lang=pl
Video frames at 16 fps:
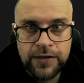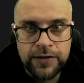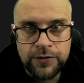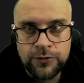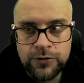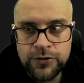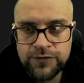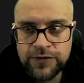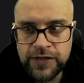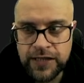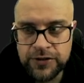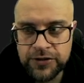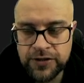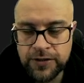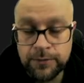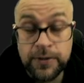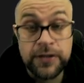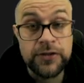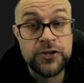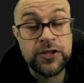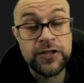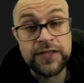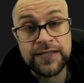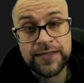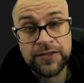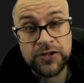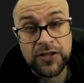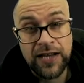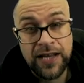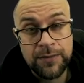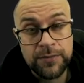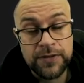Już wyjaśniam. Jeżeli znacie
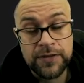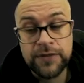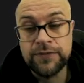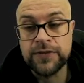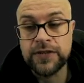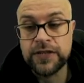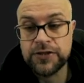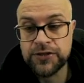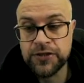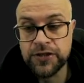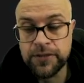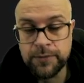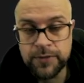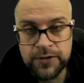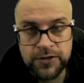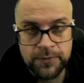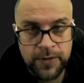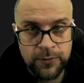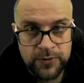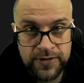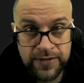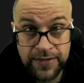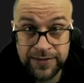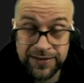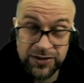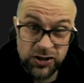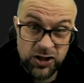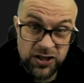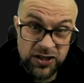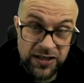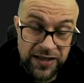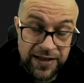lambdy, wyjaśnienie będzie miało sens.
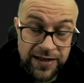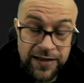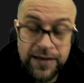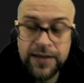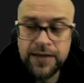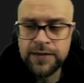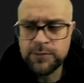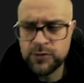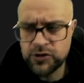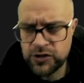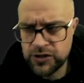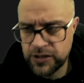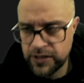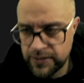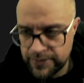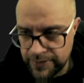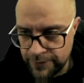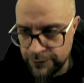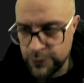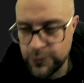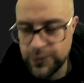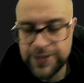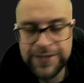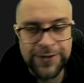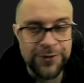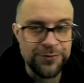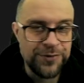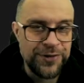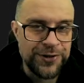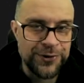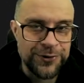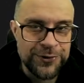Jeżeli nie, możecie tę funkcję
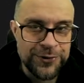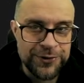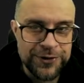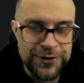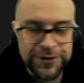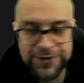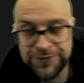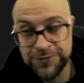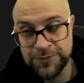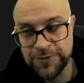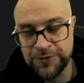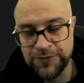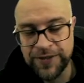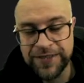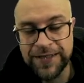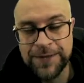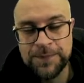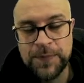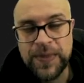ominąć, chociaż jest w sumie fajna,